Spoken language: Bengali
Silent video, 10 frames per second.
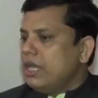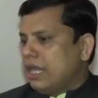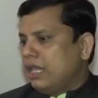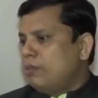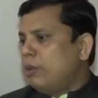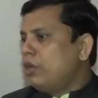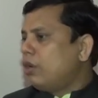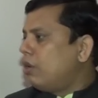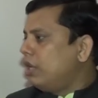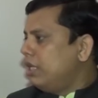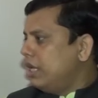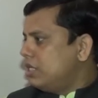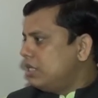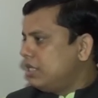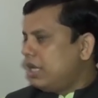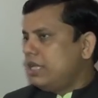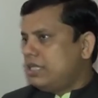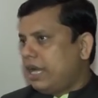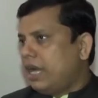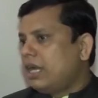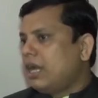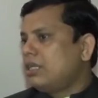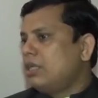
তাদের বৈঠক করে দিয়েছি যে যে এখানকার